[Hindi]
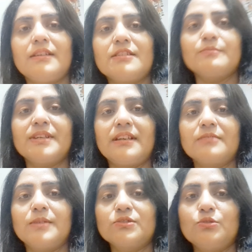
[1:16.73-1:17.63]
इसमें
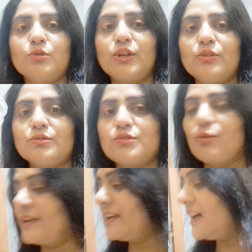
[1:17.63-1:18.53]
लगभग दो किलो
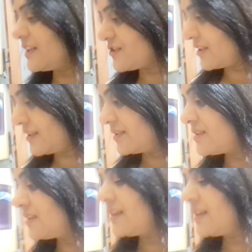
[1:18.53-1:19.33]
छोले आ जाएंगे ठीक